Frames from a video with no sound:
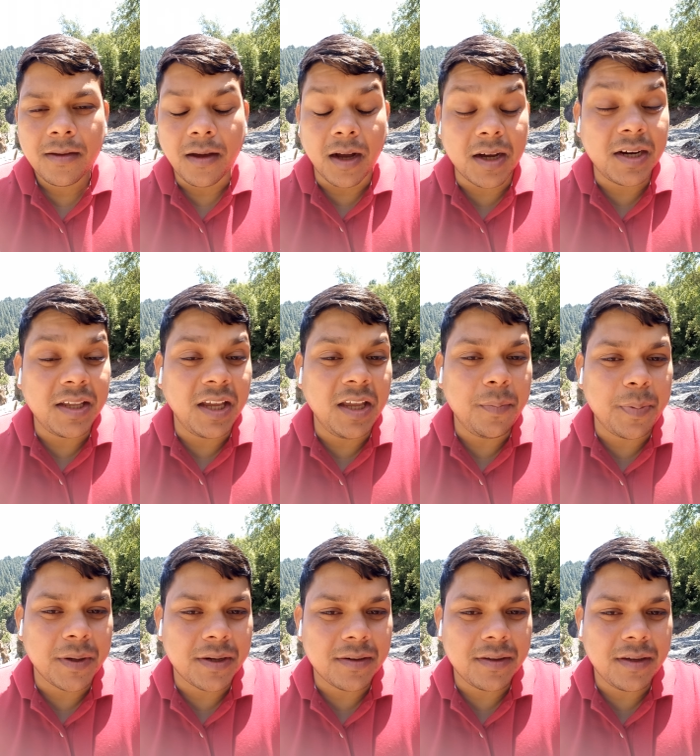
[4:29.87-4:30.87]
अगर यहीं
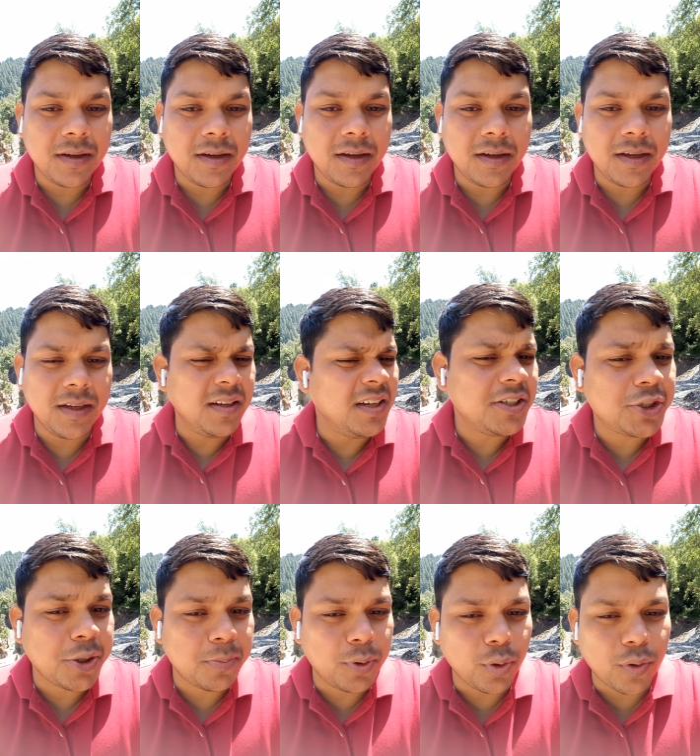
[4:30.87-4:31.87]
पर इन्हीं
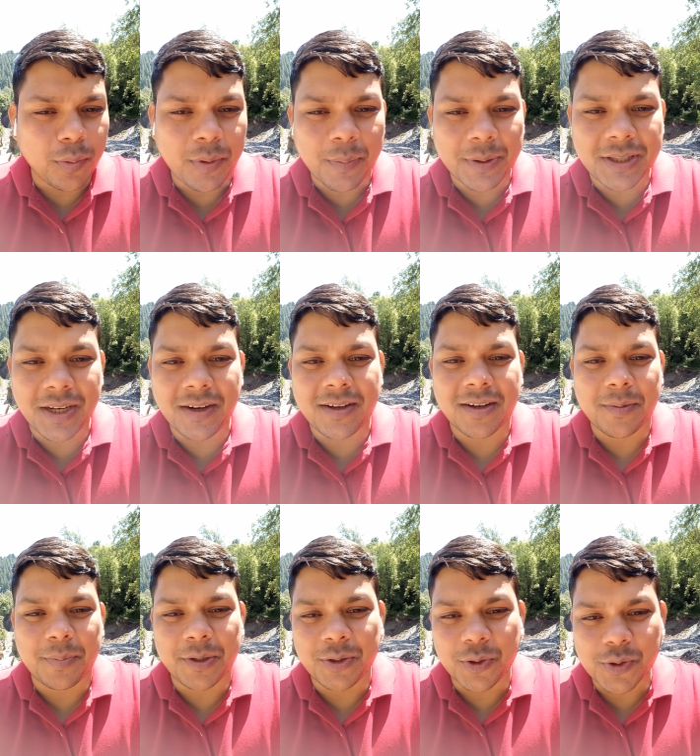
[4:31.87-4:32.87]
शब्दों को मैं बदल कर
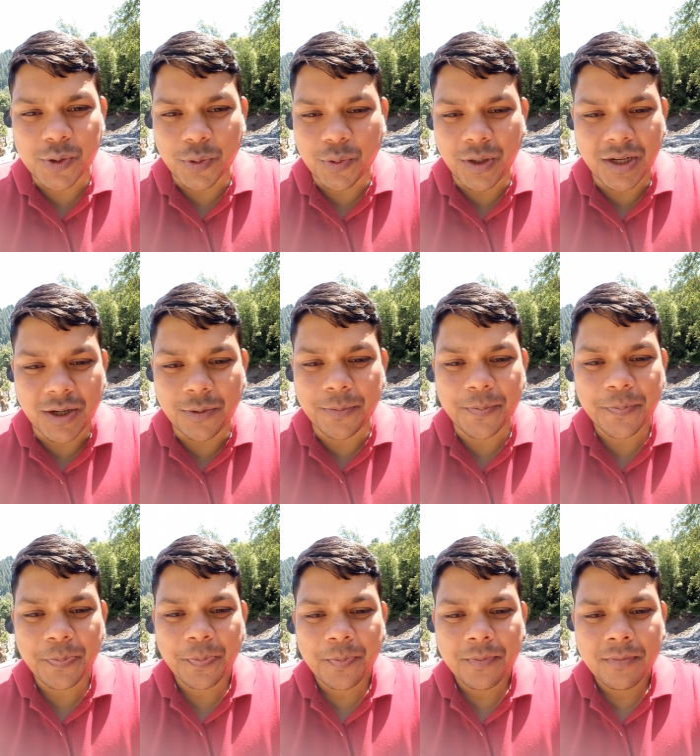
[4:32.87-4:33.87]
अपने दोस्तों को ही कहूँ
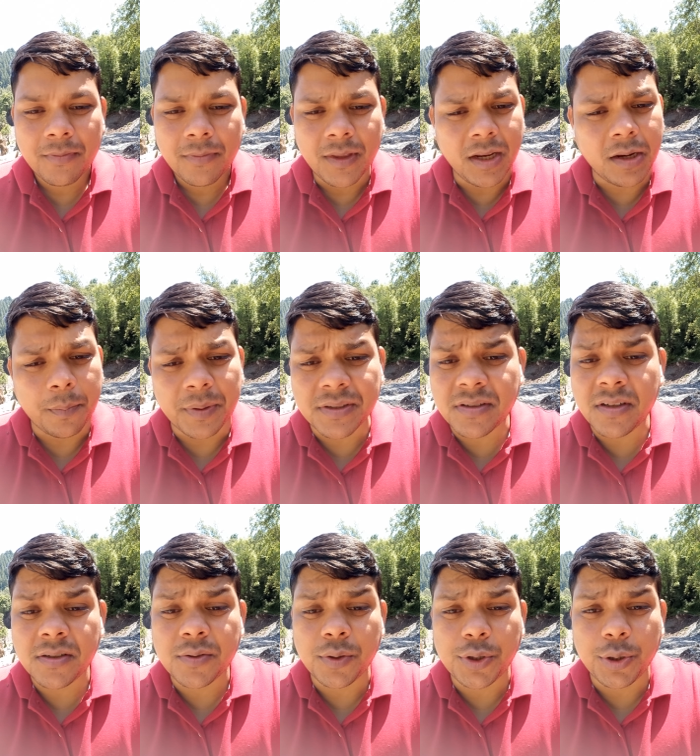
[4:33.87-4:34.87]
यार एक
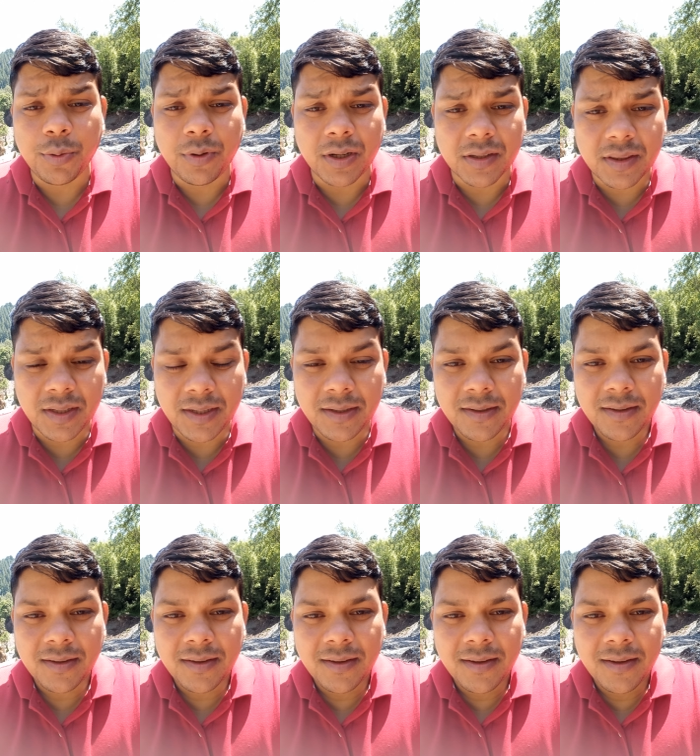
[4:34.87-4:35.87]
बिज़नेस को शुरू करते हैं
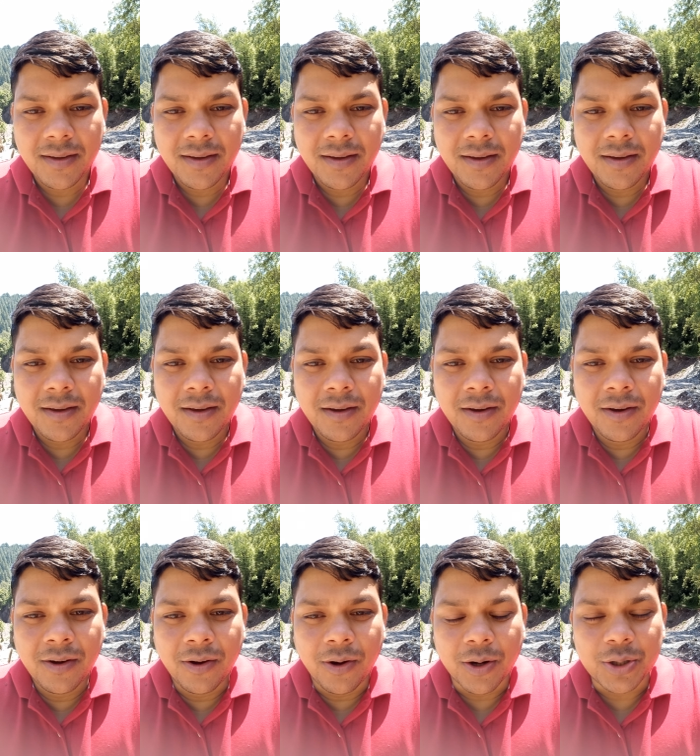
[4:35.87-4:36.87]

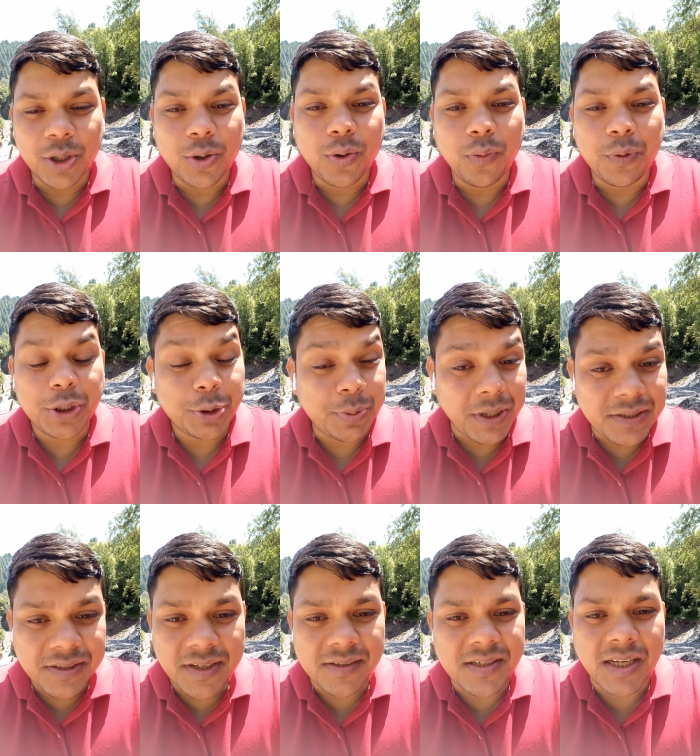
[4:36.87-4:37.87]
और देखो विश्वास
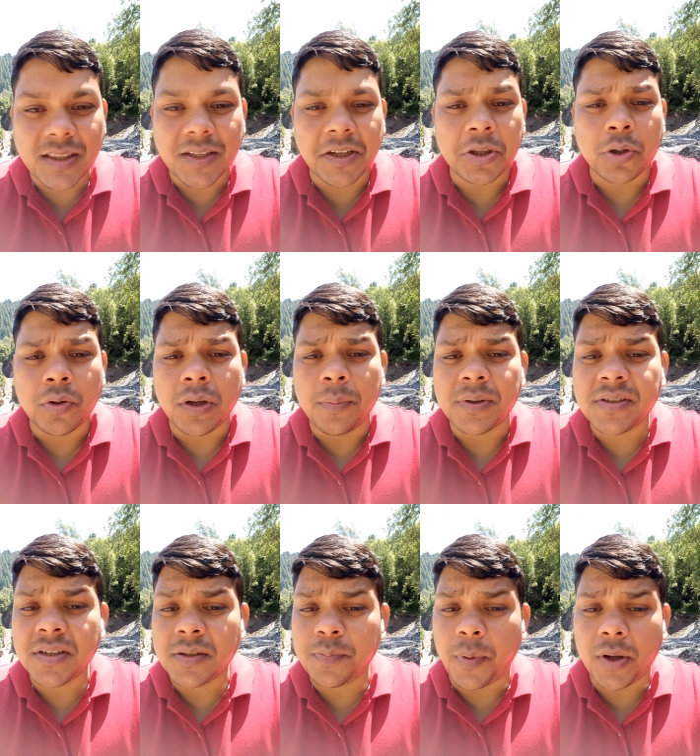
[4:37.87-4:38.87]
के साथ कहता हूँ कि
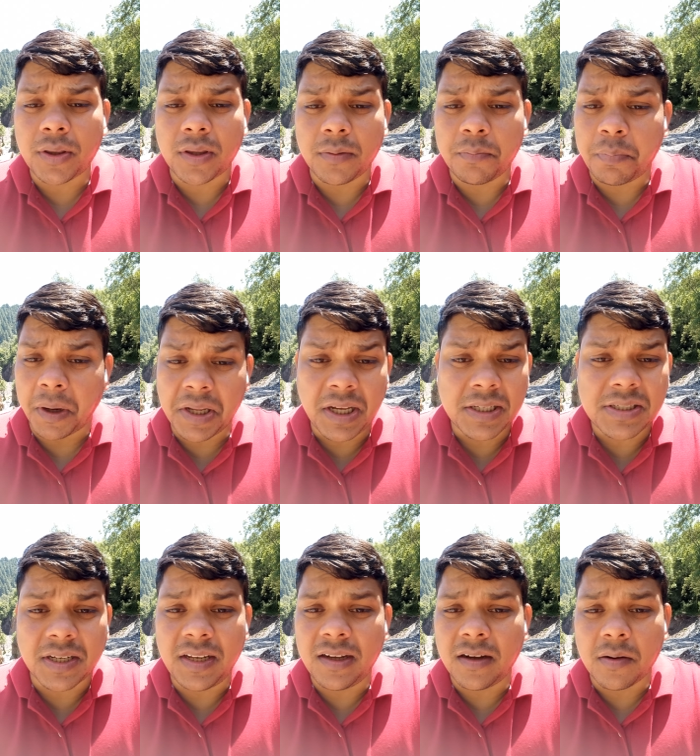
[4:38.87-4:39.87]
बिज़नेस बहुत बढ़िया
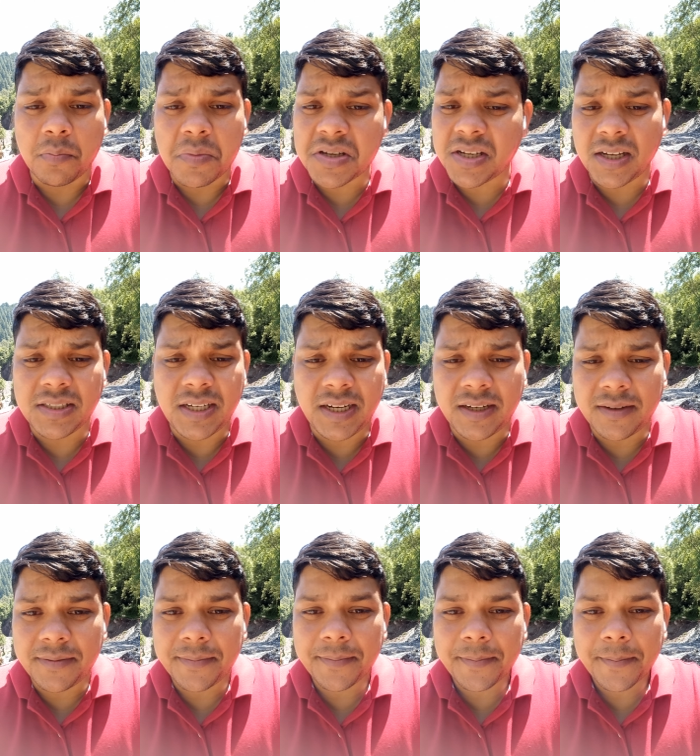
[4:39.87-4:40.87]
चलेगा और मज़ा आ जाएगा
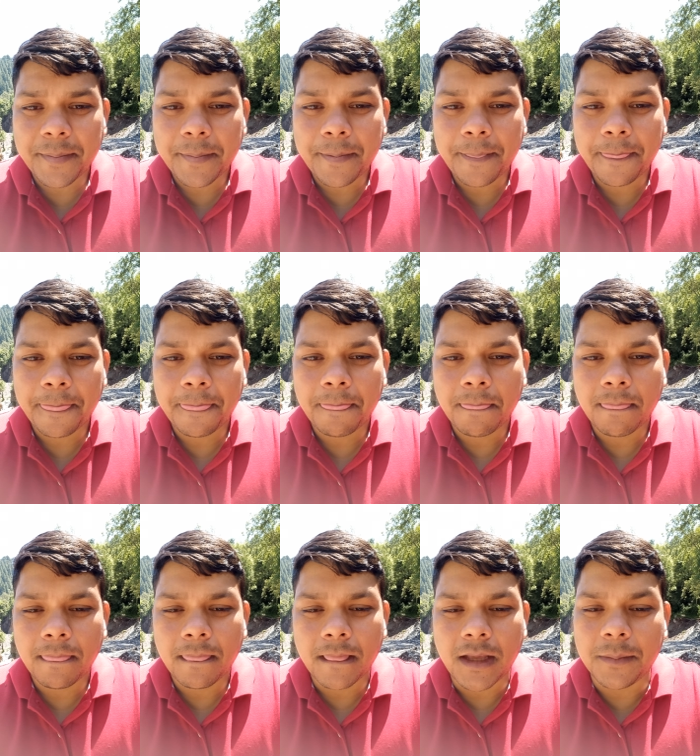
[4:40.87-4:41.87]

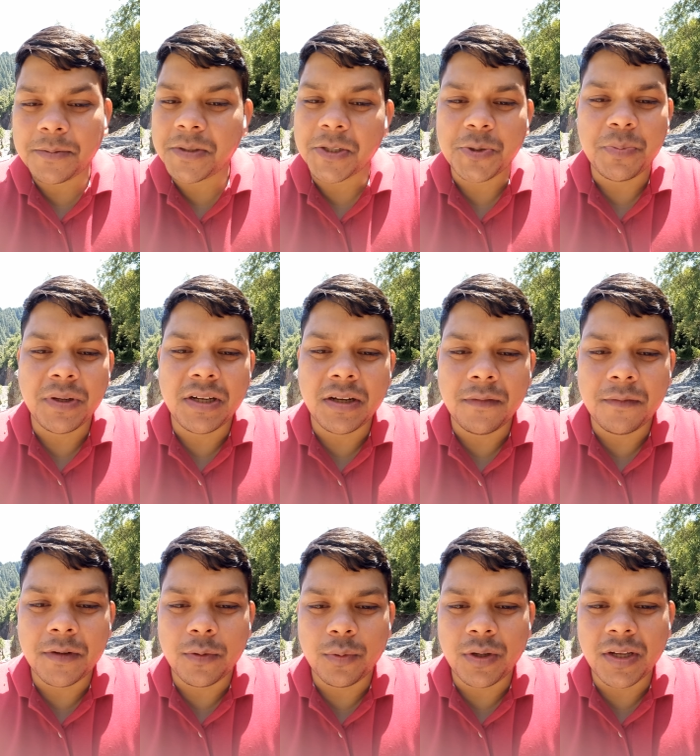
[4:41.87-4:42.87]
आप सच में गर्व
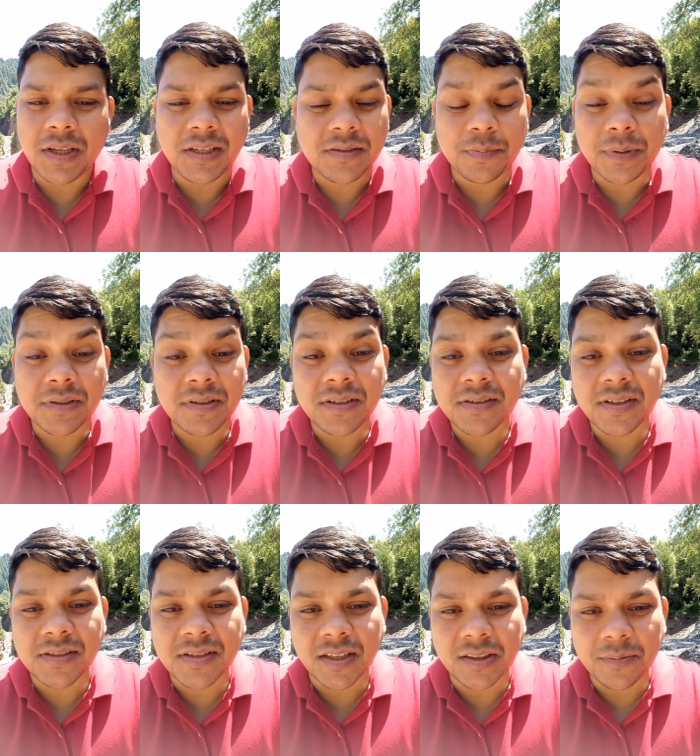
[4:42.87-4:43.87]
करोगे कि इस बिज़नेस के
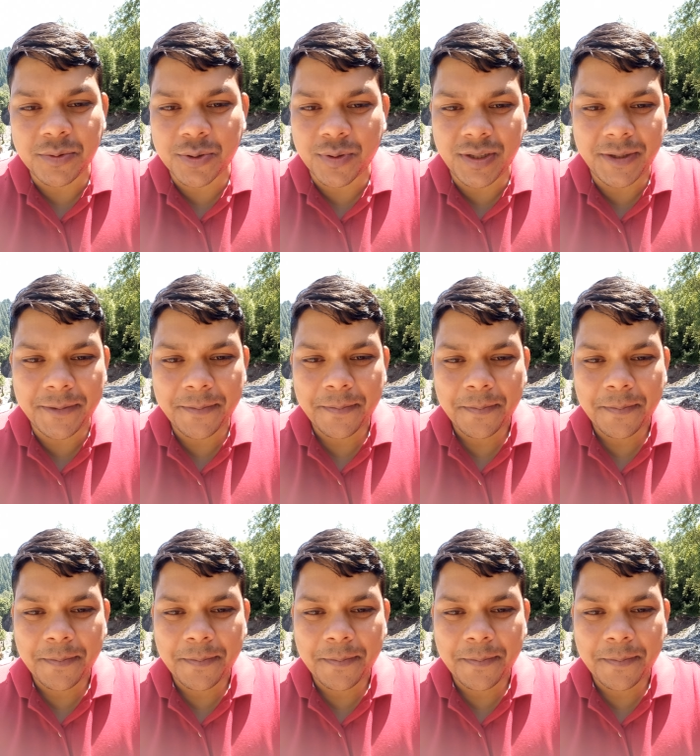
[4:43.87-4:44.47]
साथ हम जुड़े हैं